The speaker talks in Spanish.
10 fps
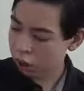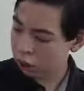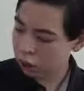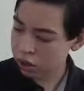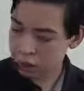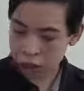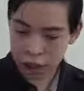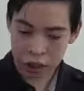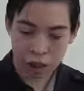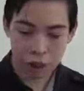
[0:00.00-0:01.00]
Entonces
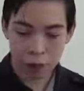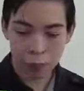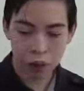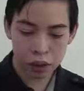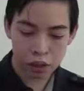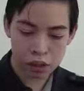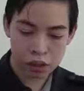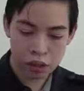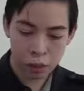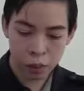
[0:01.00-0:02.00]
aquí ya
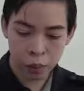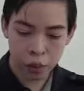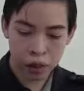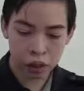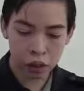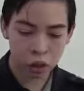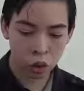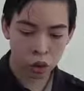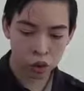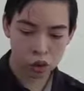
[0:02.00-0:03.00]
puedes poner
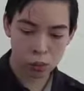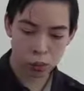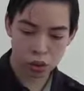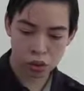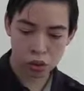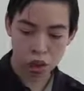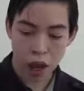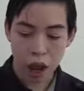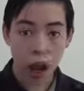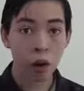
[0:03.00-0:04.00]
todos los votos.
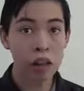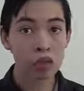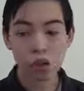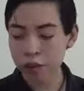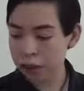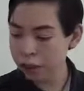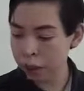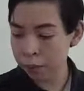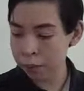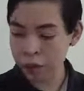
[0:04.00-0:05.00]
Ahora solo
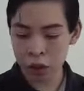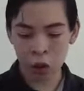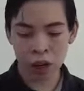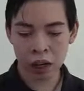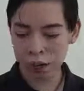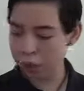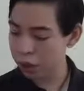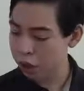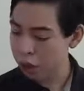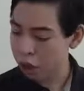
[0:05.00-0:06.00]
falta decorarla.
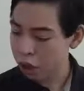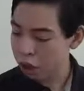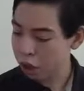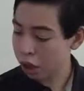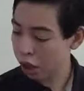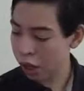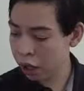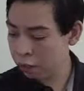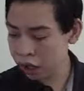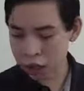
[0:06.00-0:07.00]

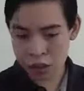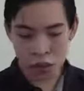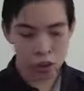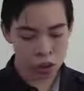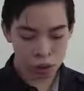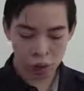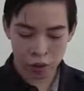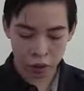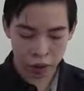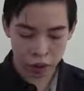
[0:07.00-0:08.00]
En mi caso yo la
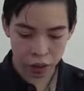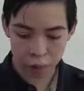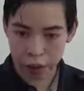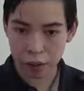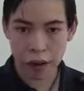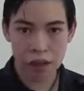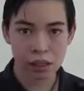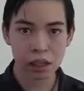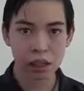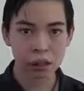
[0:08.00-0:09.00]
decoré con palabras
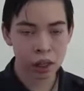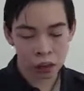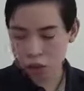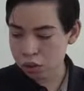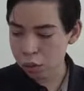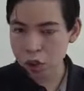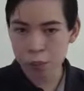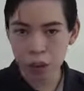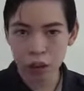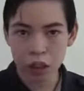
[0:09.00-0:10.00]
que creo que son muy
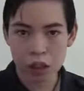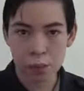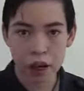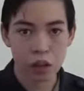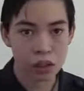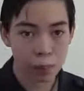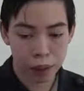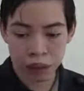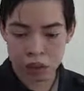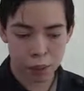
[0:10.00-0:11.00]
importantes para nuestra
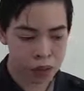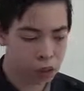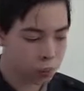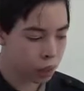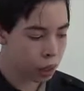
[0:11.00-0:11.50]
participación.